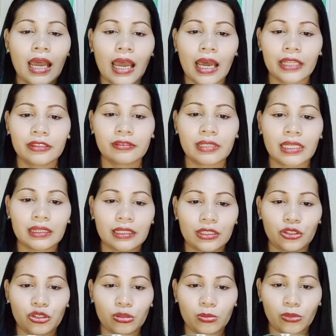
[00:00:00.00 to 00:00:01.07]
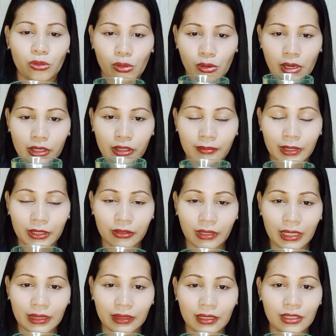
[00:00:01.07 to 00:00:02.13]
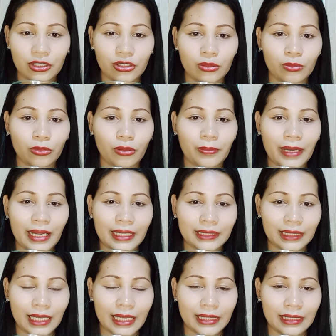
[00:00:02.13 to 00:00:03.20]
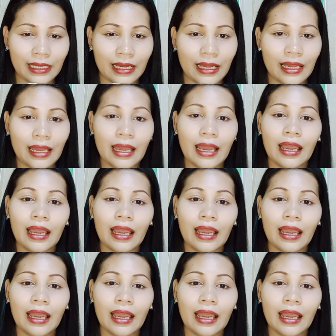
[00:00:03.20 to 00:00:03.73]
at yung intention mo kung ano man yung intention mo para sa kanya